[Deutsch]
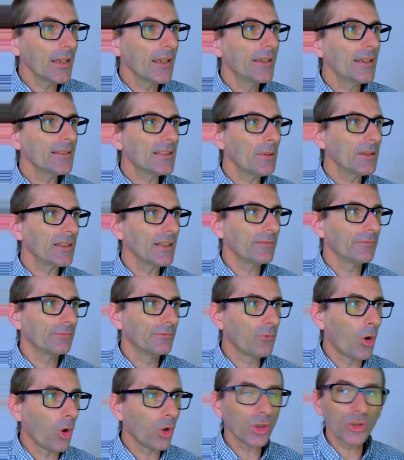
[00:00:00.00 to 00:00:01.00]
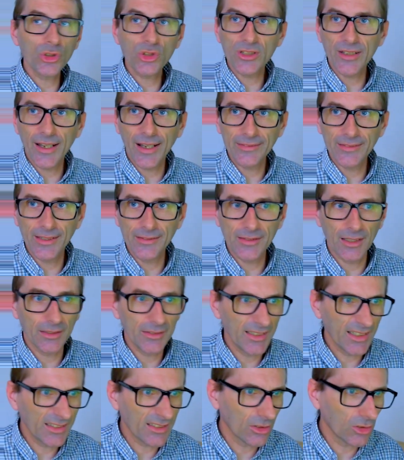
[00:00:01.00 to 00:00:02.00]
Hier sehen wir den Wochenchart
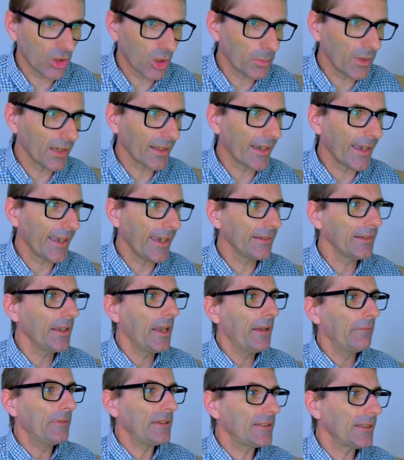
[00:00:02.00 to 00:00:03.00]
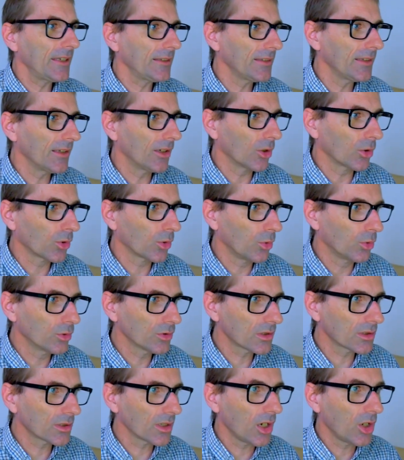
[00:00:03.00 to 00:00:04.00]
detaillierter nochmal rein. Wir sehen hier
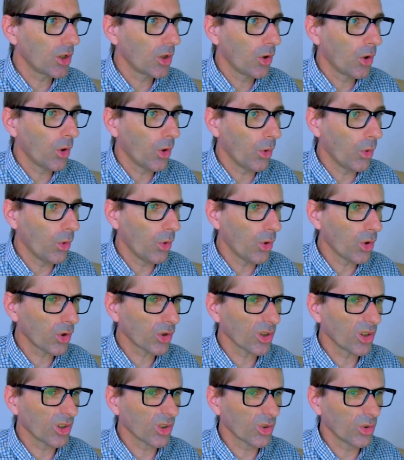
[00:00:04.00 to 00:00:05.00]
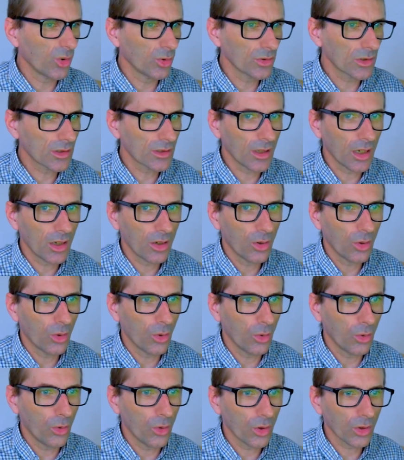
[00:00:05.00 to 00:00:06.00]
runter, hoch, runter,
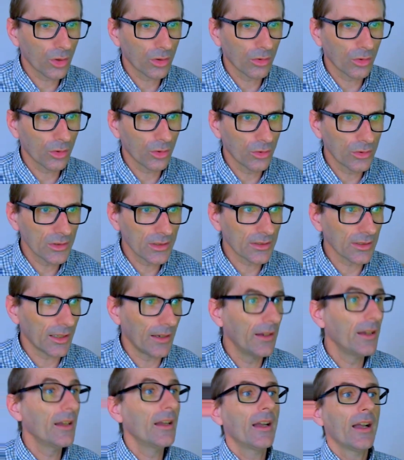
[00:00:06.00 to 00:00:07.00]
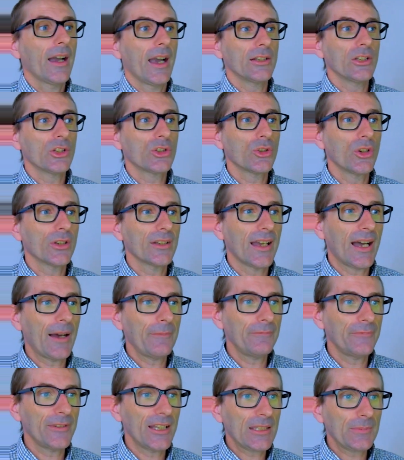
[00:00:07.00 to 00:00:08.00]
hoch, runter. Eine schöne
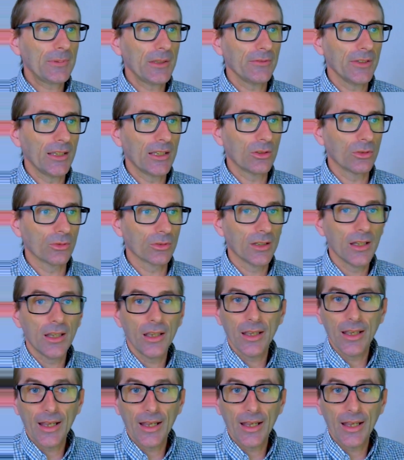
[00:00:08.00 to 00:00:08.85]
Abwärtsbewegung.